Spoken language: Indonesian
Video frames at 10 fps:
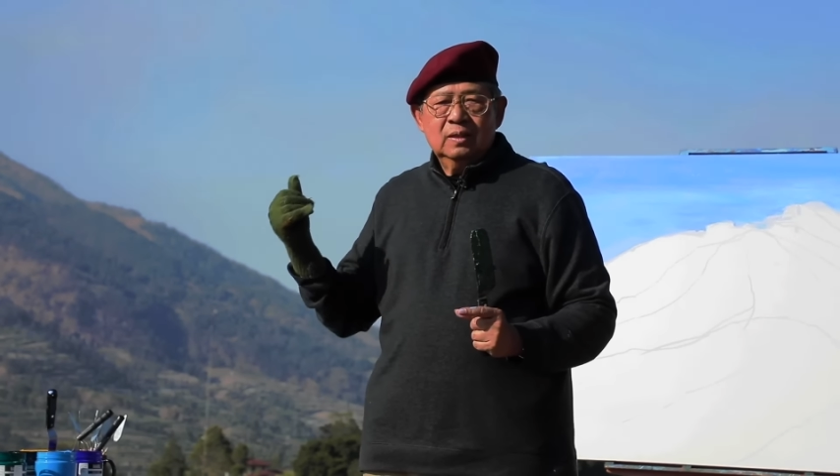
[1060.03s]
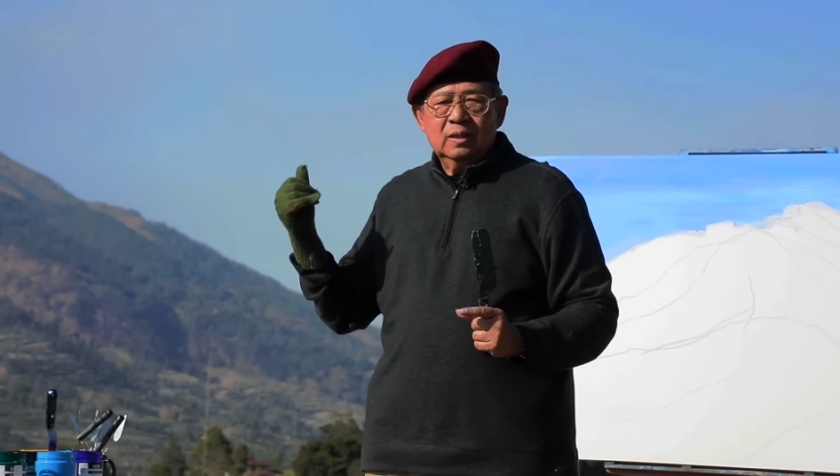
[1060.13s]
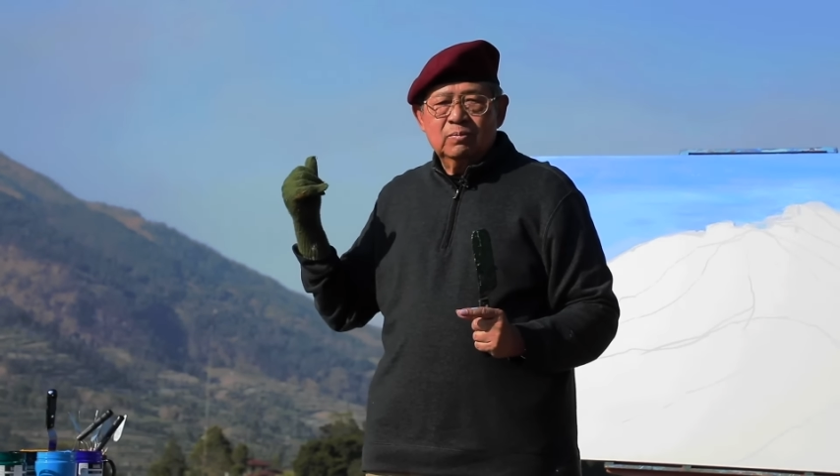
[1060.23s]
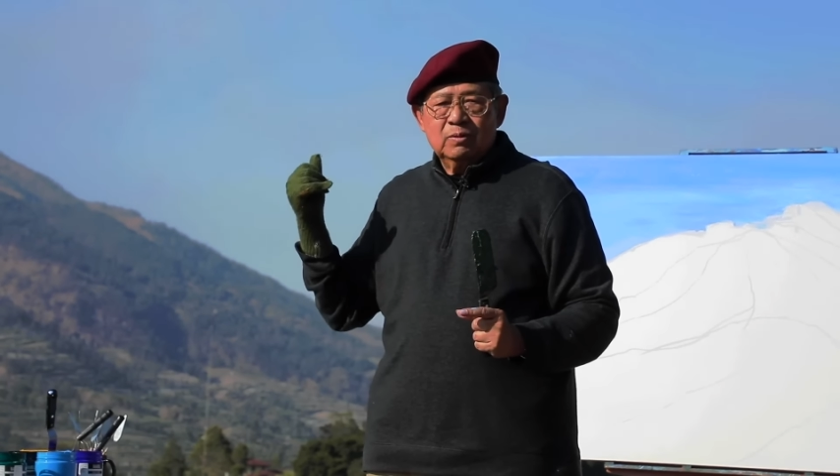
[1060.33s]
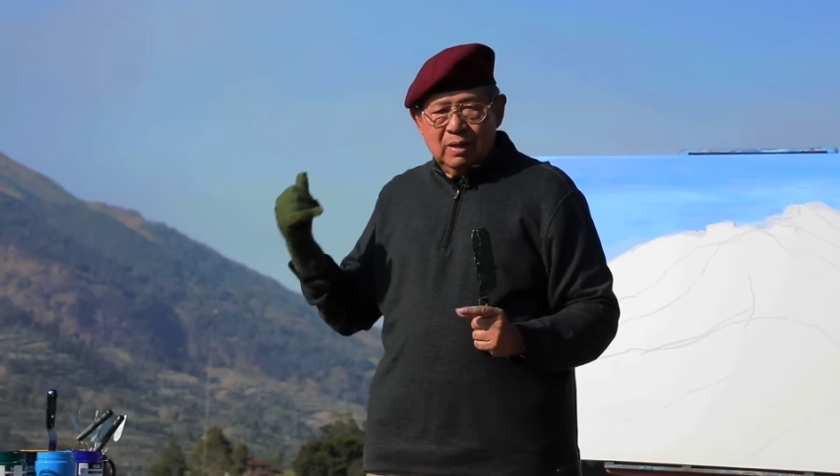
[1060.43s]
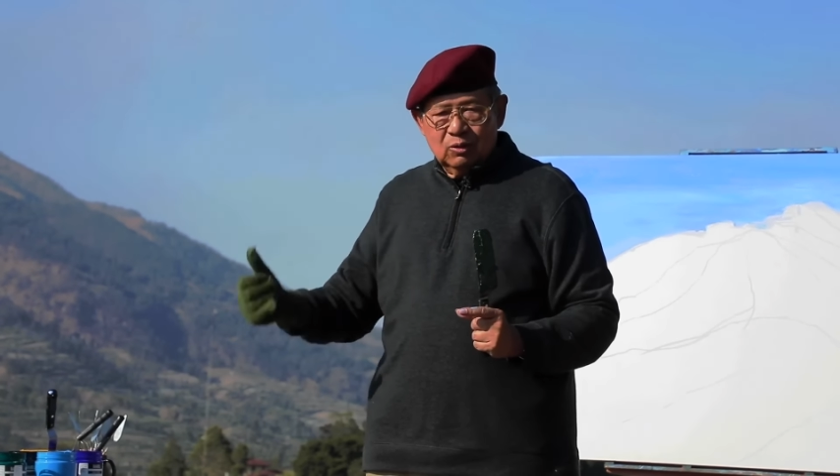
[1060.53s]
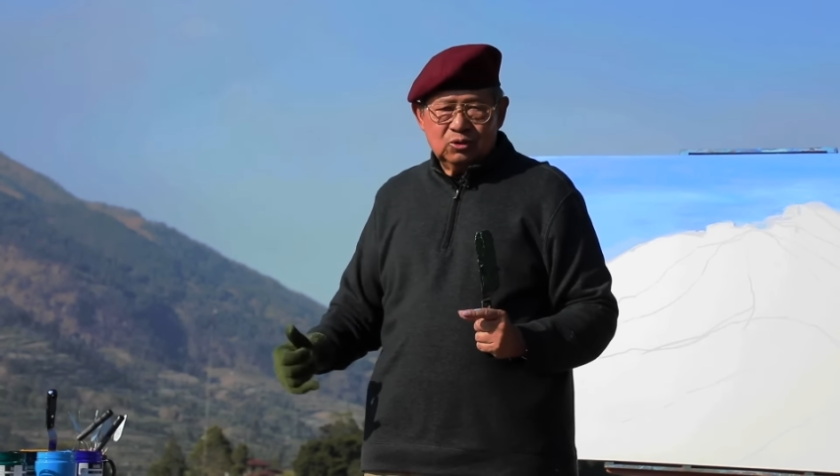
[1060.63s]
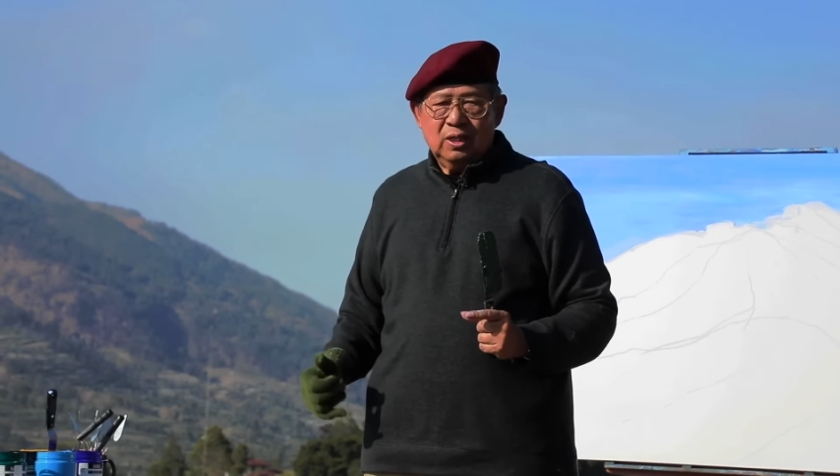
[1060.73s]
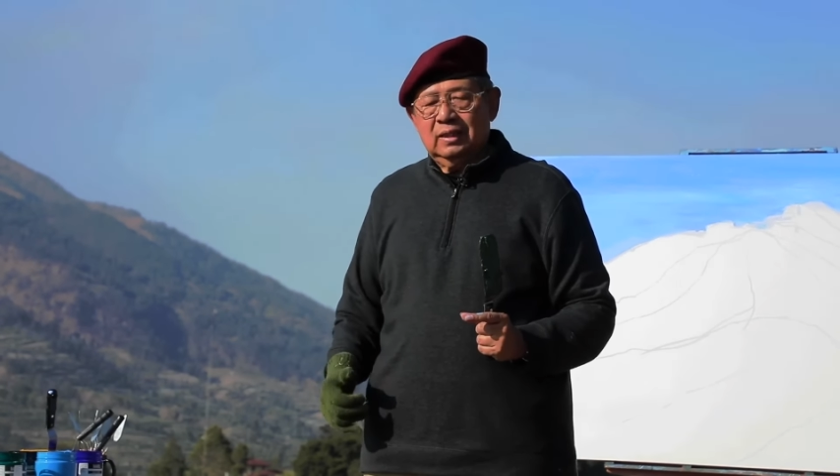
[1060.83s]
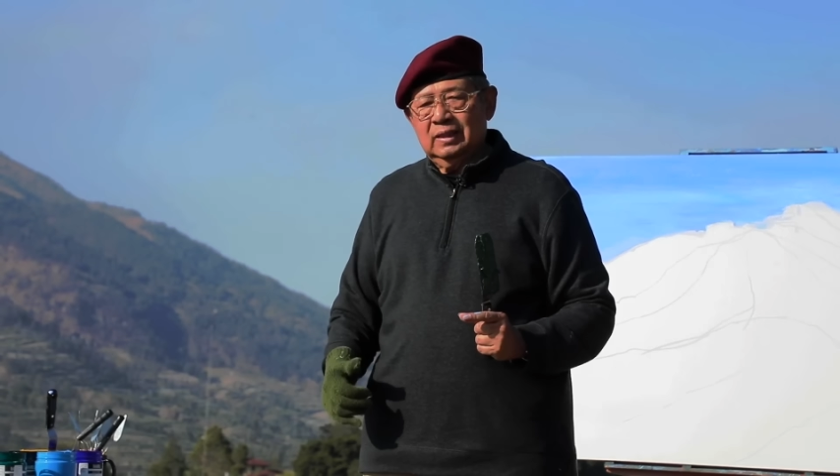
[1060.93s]
lebih
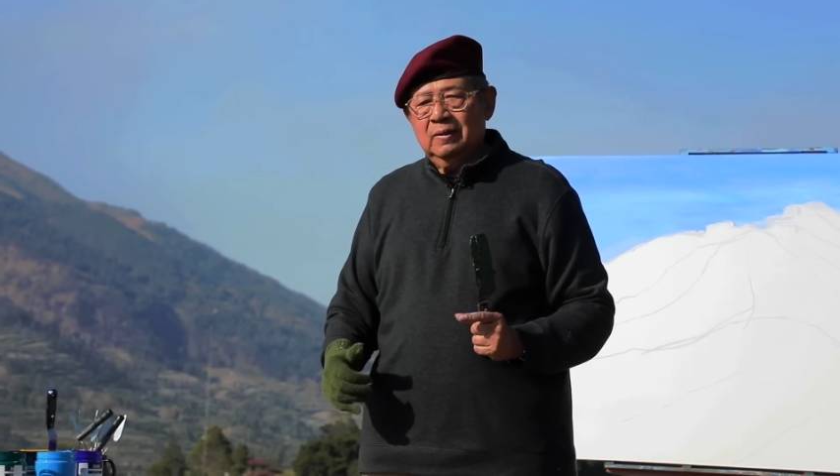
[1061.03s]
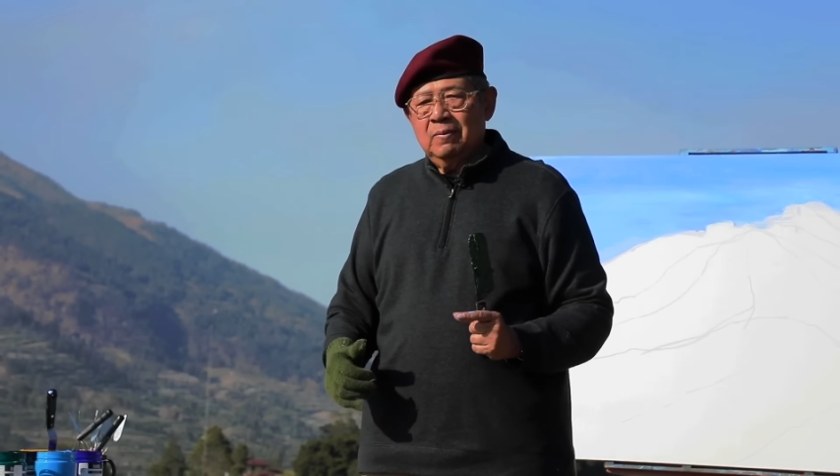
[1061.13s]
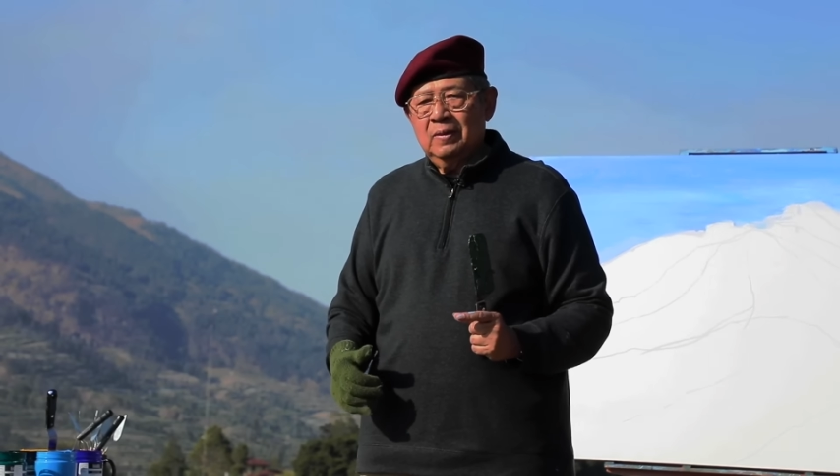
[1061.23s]
bagus lagi.